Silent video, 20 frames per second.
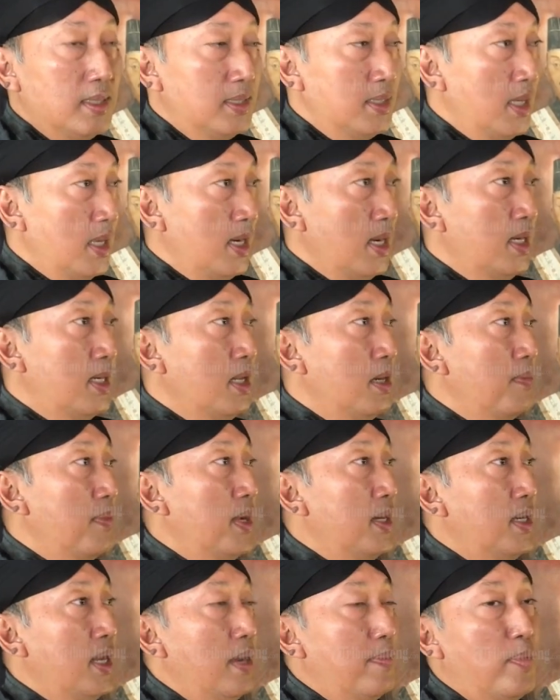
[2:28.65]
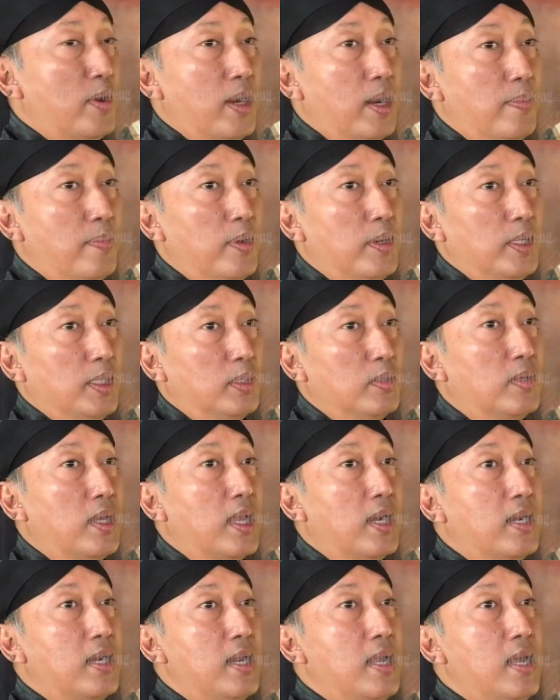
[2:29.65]
sejarah daripada akun-akun itu
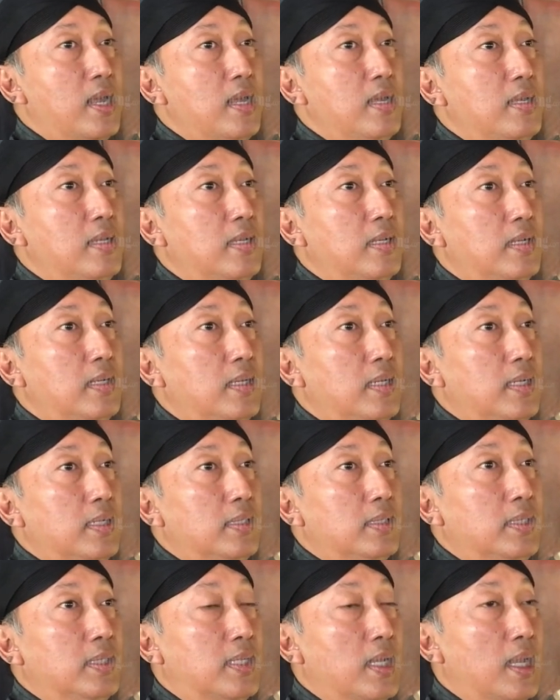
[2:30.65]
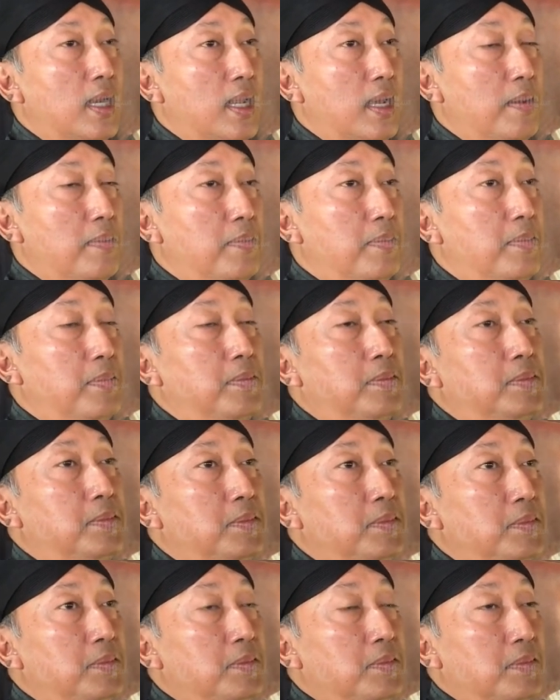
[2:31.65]
karena di dalam
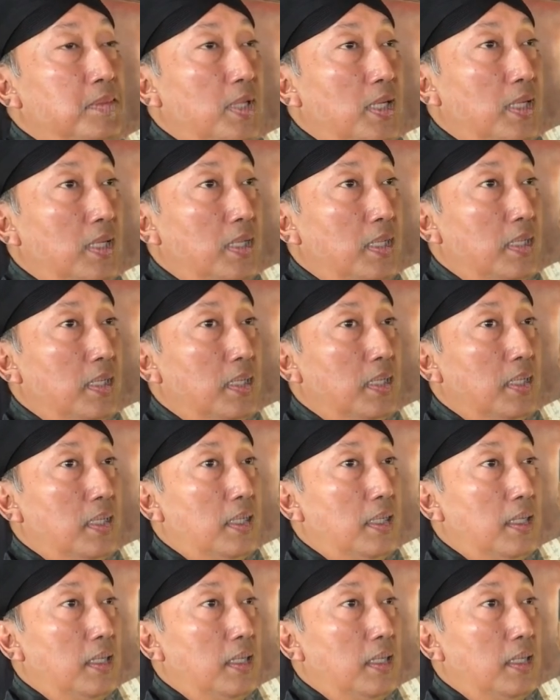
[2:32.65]
uh,